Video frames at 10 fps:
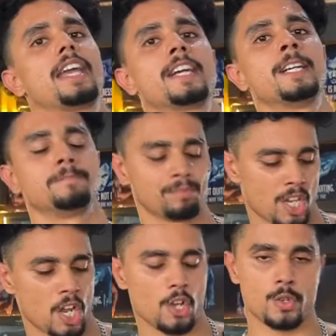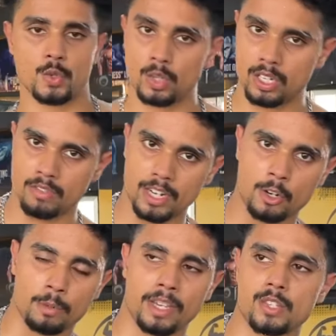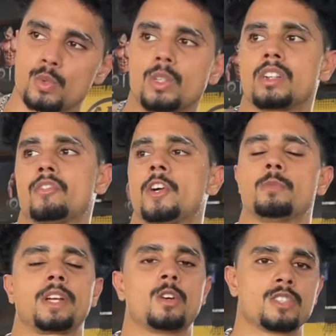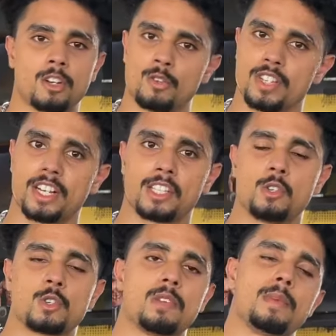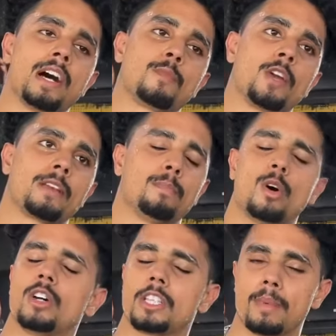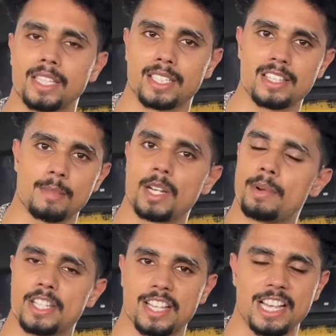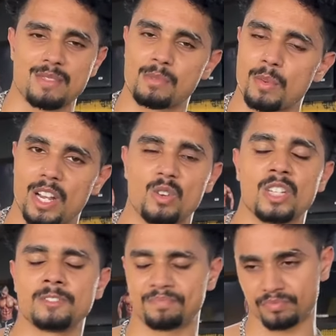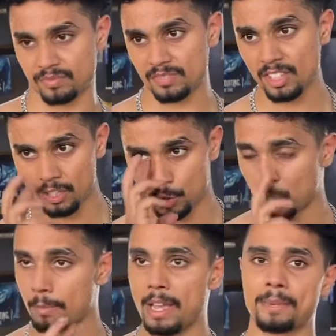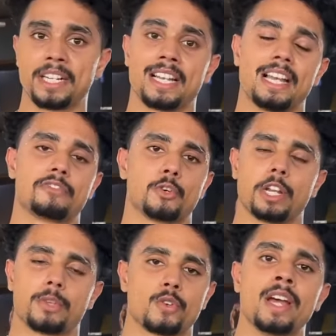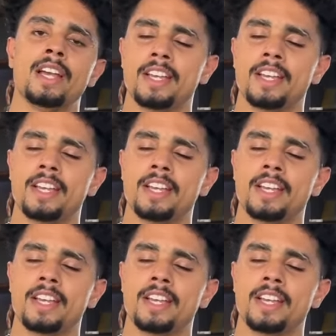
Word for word: आएगा शोल्डर वर्कआउट में कि शोल्डर वर्कआउट में कौन सा कौन सा करता हूँ उसमें भी आपको एक बहुत ही बेहतरीन सप्लीमेंट से गाइज आपको मिलाऊंगा जो कि मैं अपने डेली लाइफ रूटीन में जो है